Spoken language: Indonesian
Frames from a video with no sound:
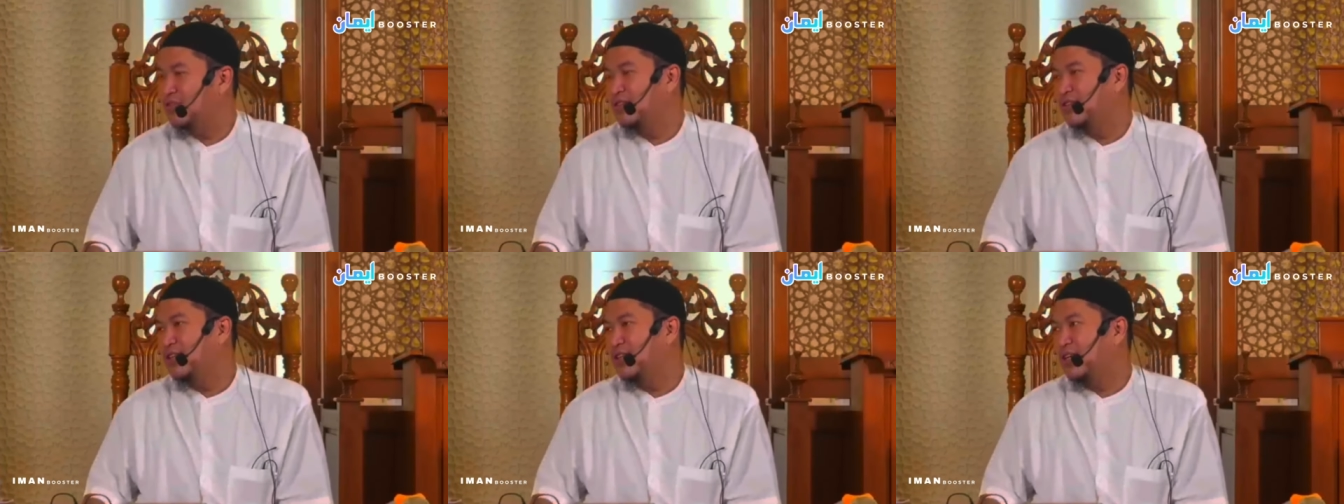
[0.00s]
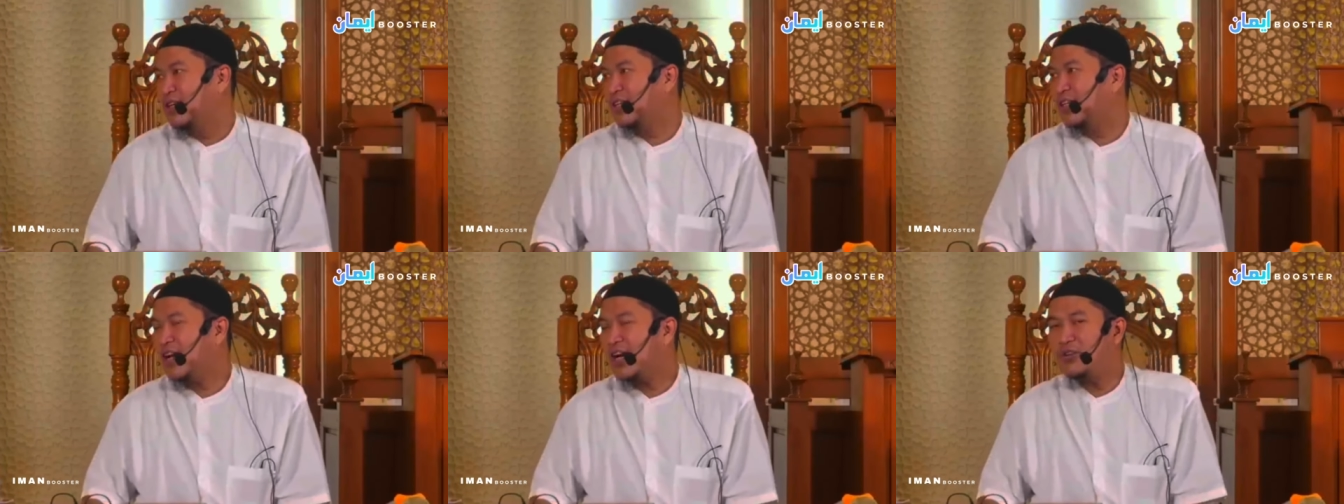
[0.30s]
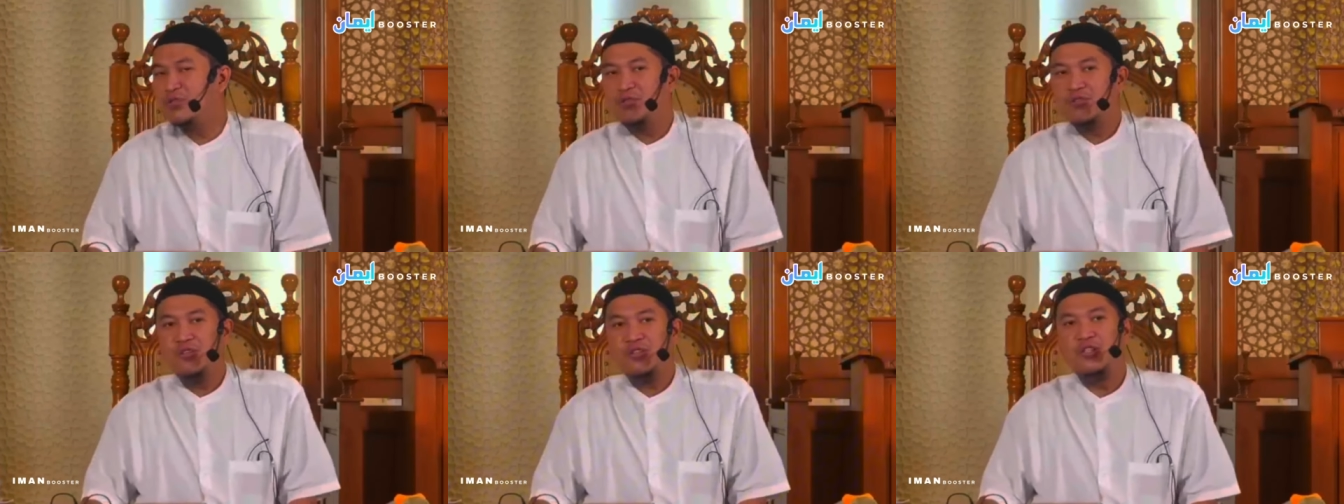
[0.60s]
ketika
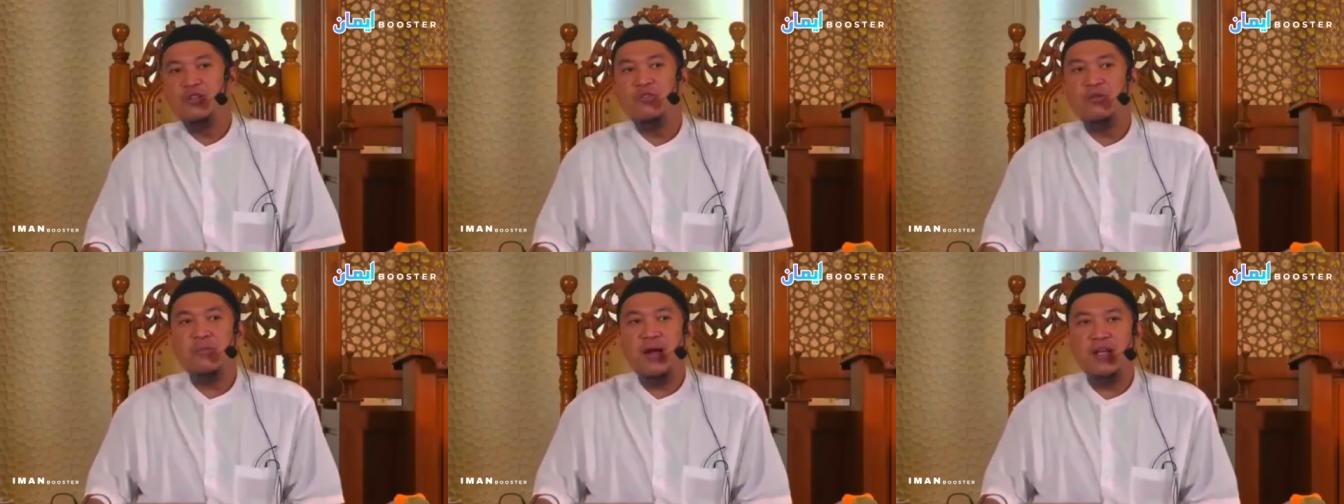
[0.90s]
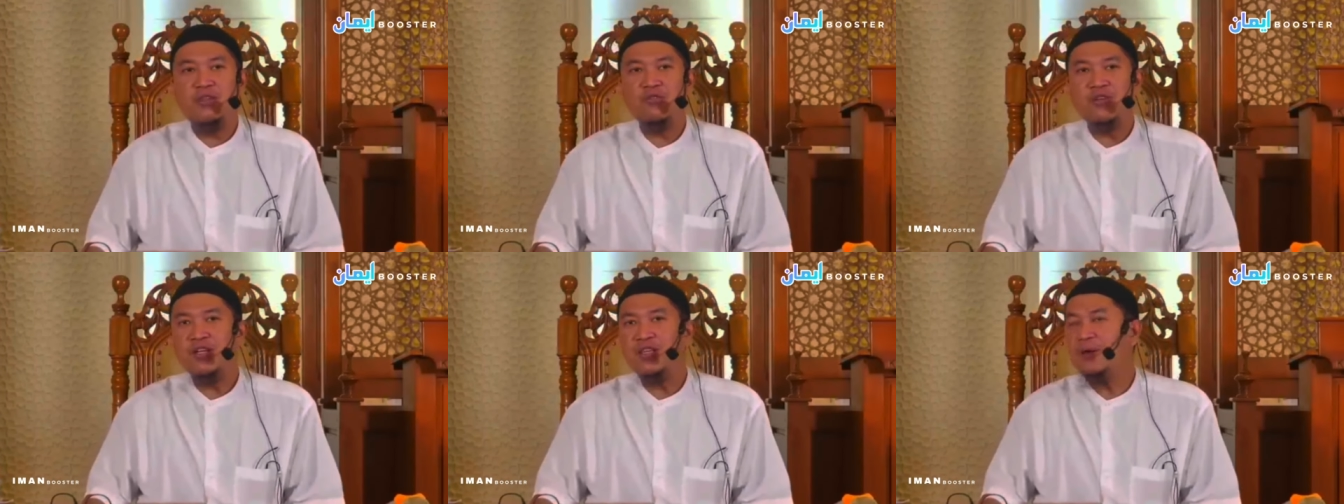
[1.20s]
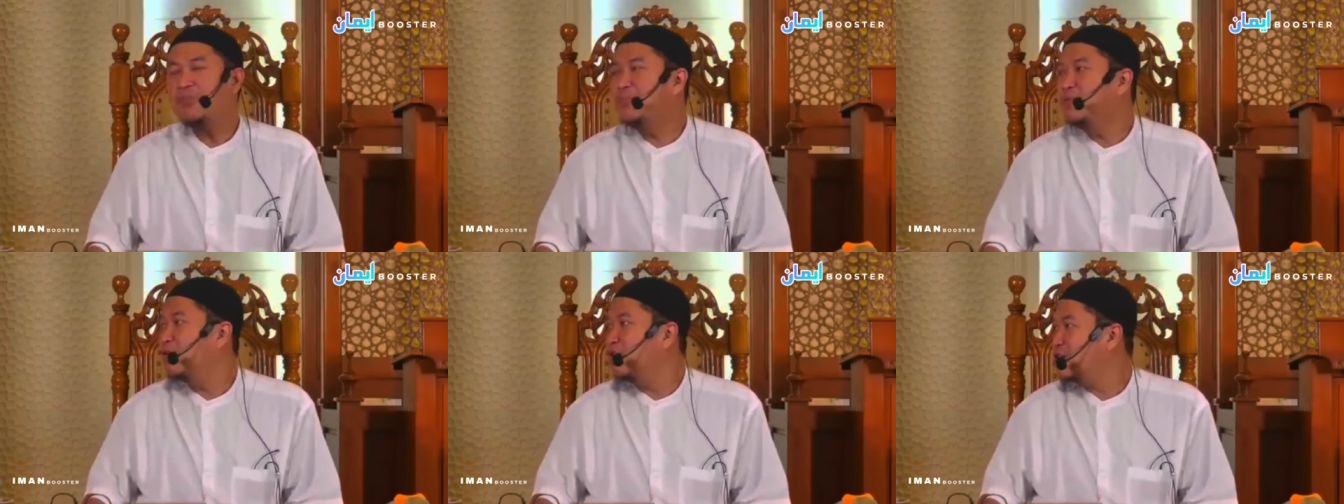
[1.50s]
duduk di rumah itu kita
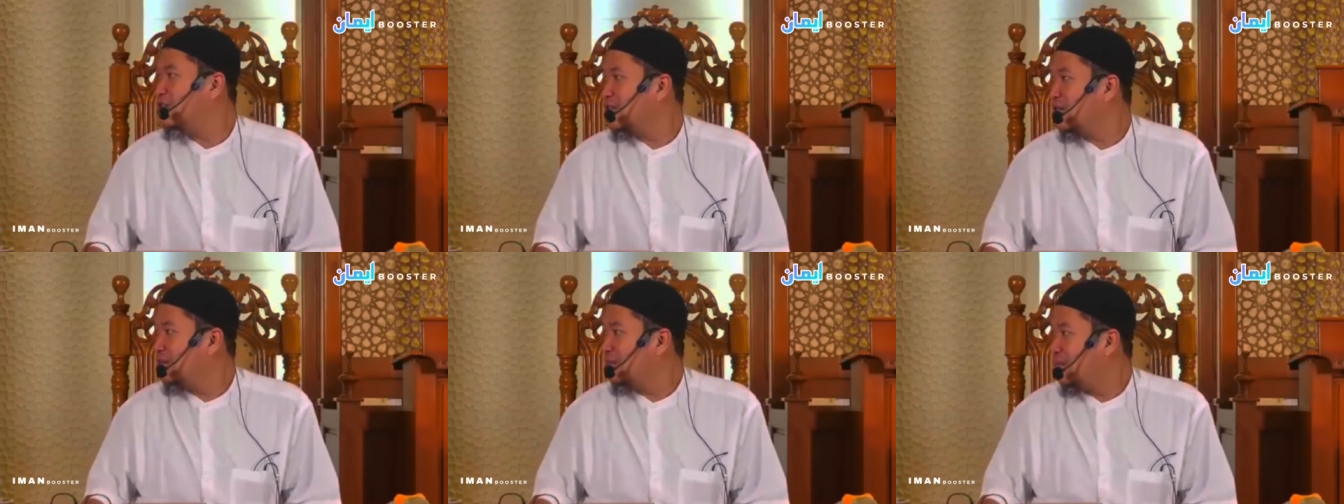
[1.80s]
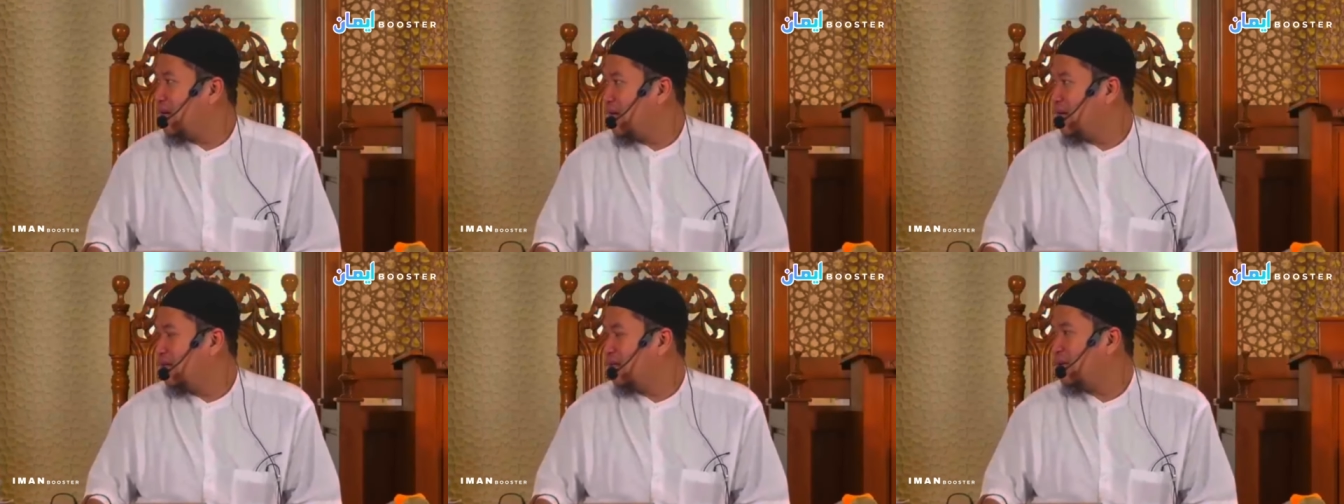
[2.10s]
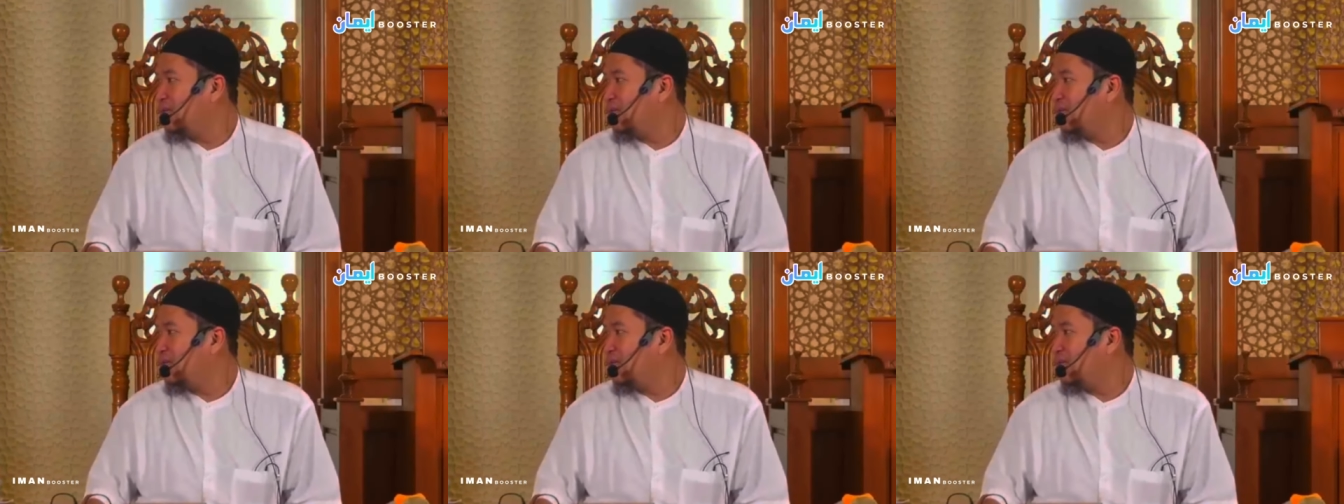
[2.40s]
bosan Pak.